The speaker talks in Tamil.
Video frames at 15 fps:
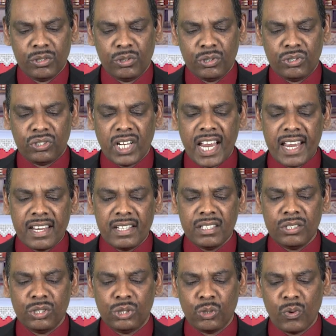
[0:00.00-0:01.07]
டு
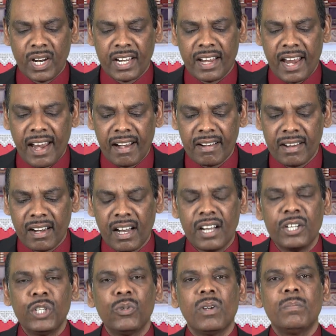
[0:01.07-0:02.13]
சேஞ்ச் யுவர் கேரியர்
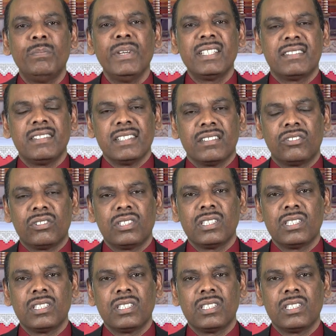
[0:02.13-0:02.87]
அண்ட் யுவர் பிஸ்னஸ்